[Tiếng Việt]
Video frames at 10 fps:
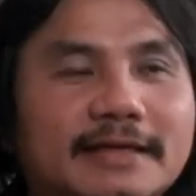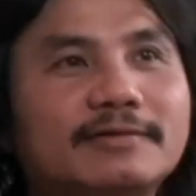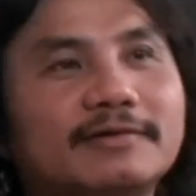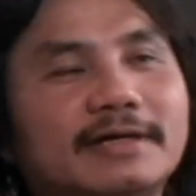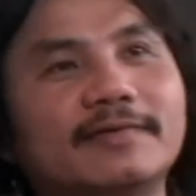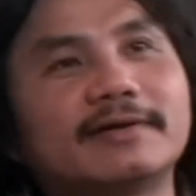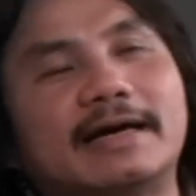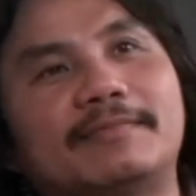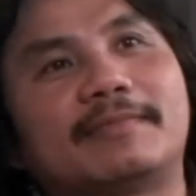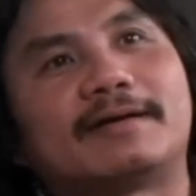Theo tôi nghĩ vấn
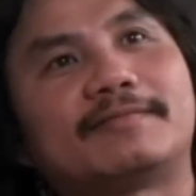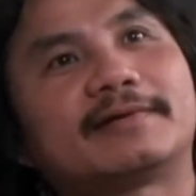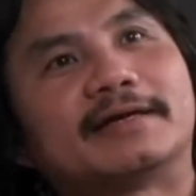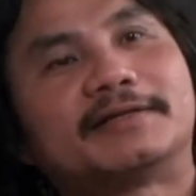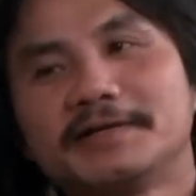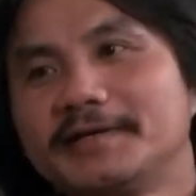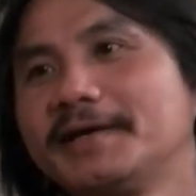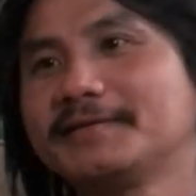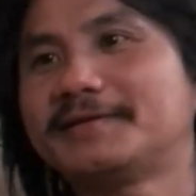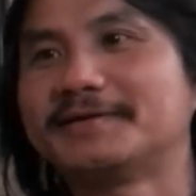đề mà vấn đề thiên
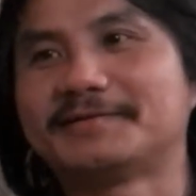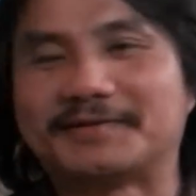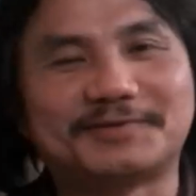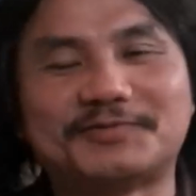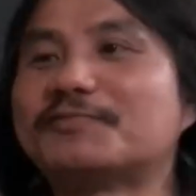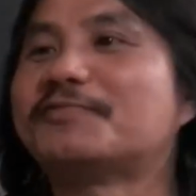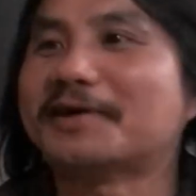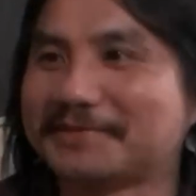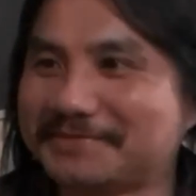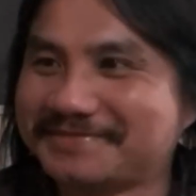nhiên thì tuyệt vời,